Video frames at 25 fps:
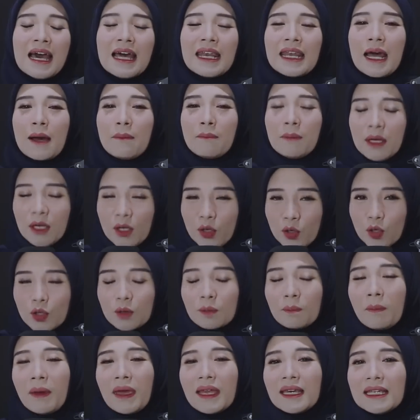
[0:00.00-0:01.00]
Nah,
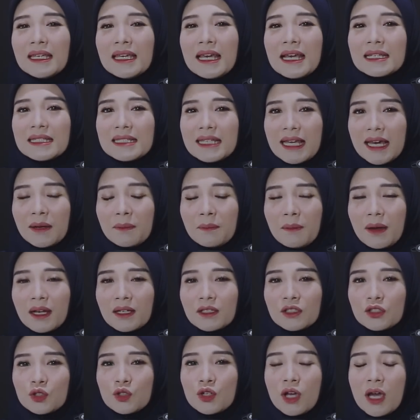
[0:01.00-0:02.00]
menurut media
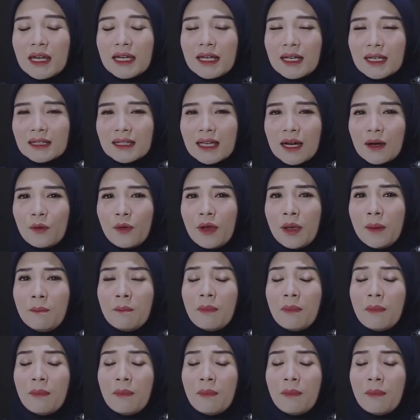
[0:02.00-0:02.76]
Jerman juga diketahui